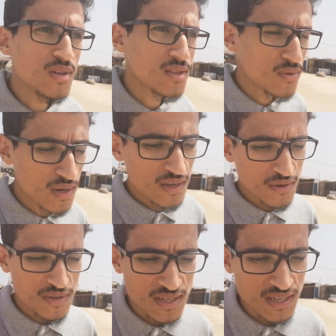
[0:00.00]
لك دوك لي
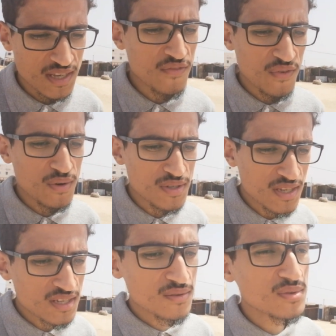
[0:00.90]
كونسي
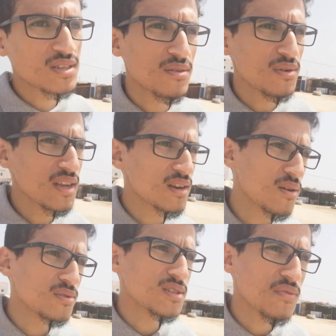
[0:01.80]
فرونسي شنو تيقول لك
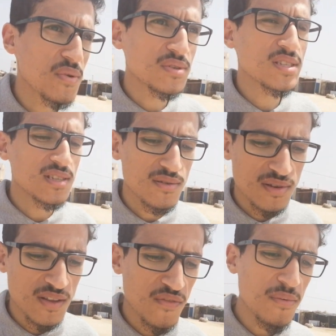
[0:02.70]
الكوتش فرونسي تيقول
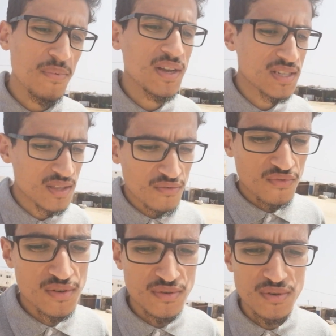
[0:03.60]
كيفو با اشتي اون
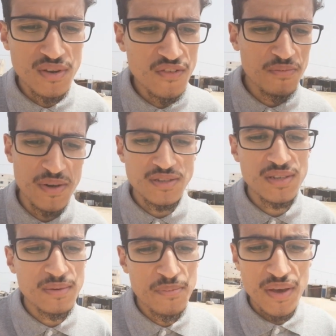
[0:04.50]
فواتور نوف باسكو il